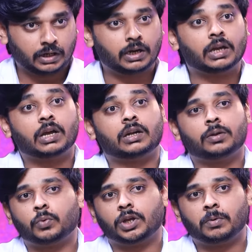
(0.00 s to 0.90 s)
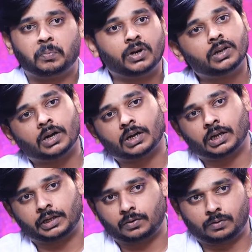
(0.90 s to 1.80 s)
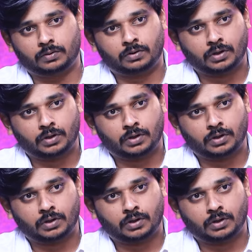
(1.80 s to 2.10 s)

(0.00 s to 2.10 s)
இல்லைனா கட்ட முடியாமல் பெருங்கடன் ஆயிரும்